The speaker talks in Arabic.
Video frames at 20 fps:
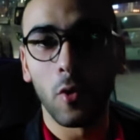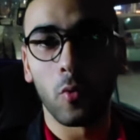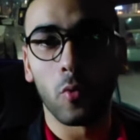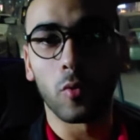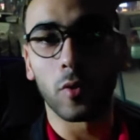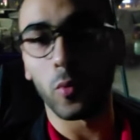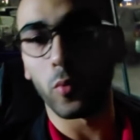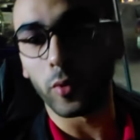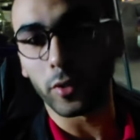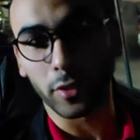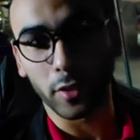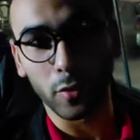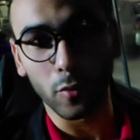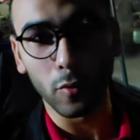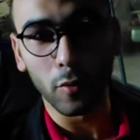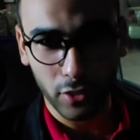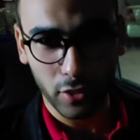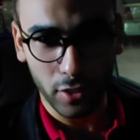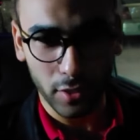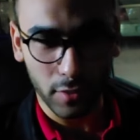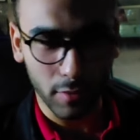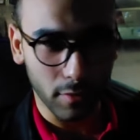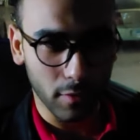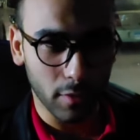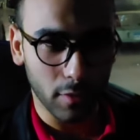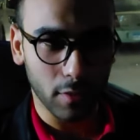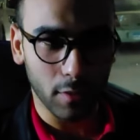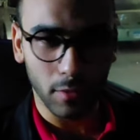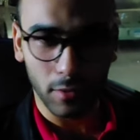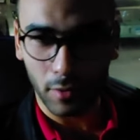وروجت له
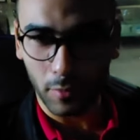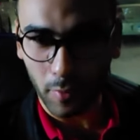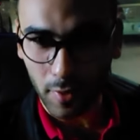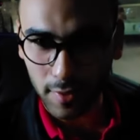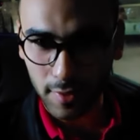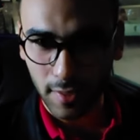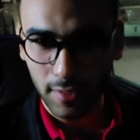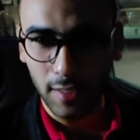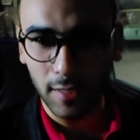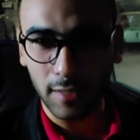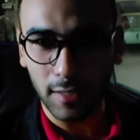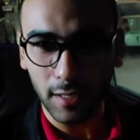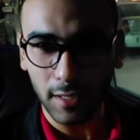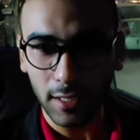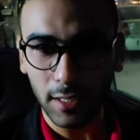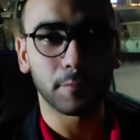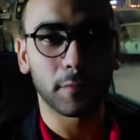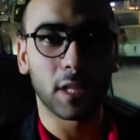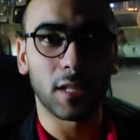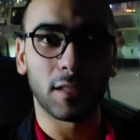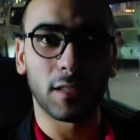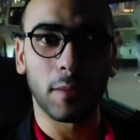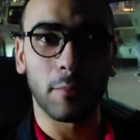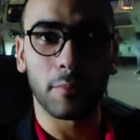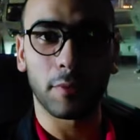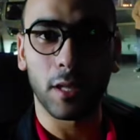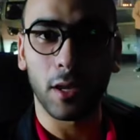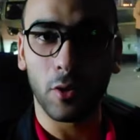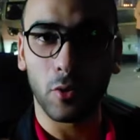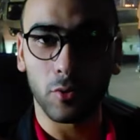عشان نبسط الدنيا انت
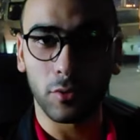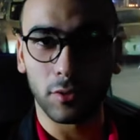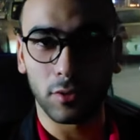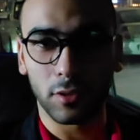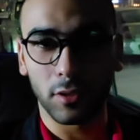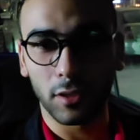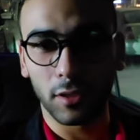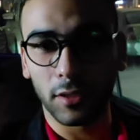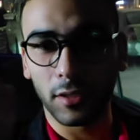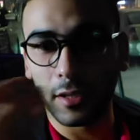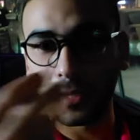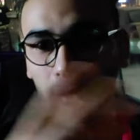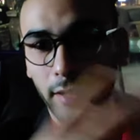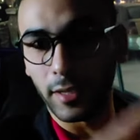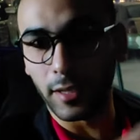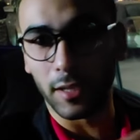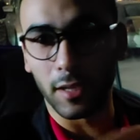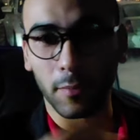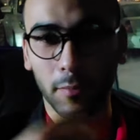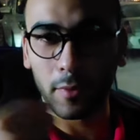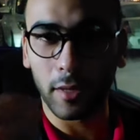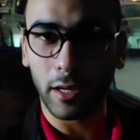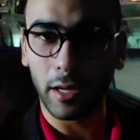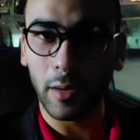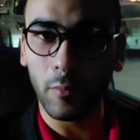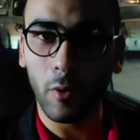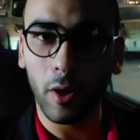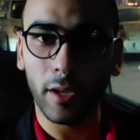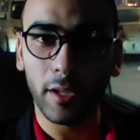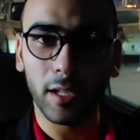بتاخد اللينك
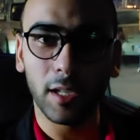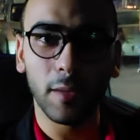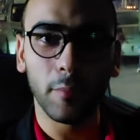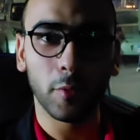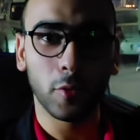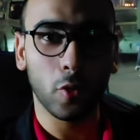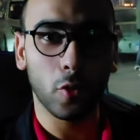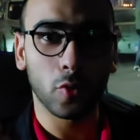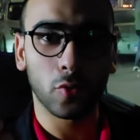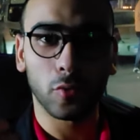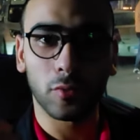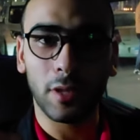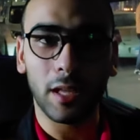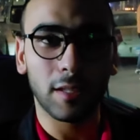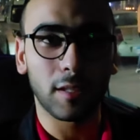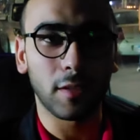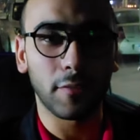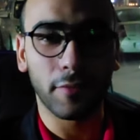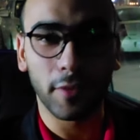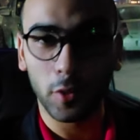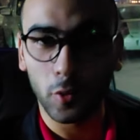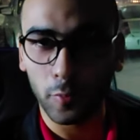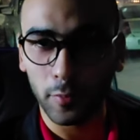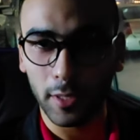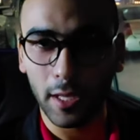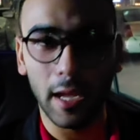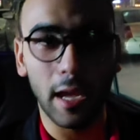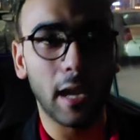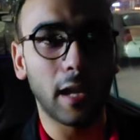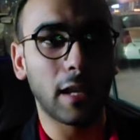بطريقه معينه بتحطه تحت الفيديو
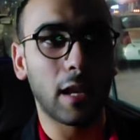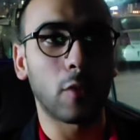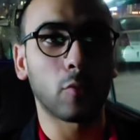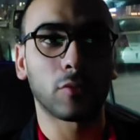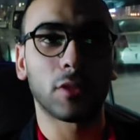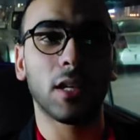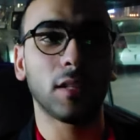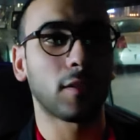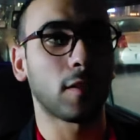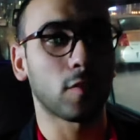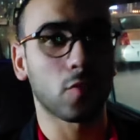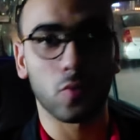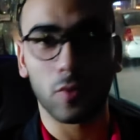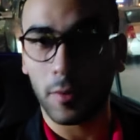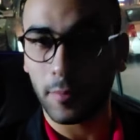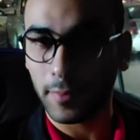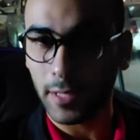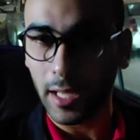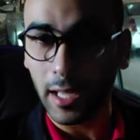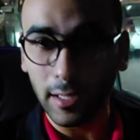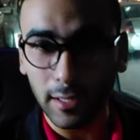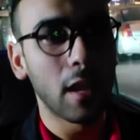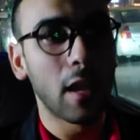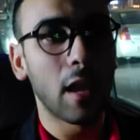بتاعك او تحت الصوره بتاعتك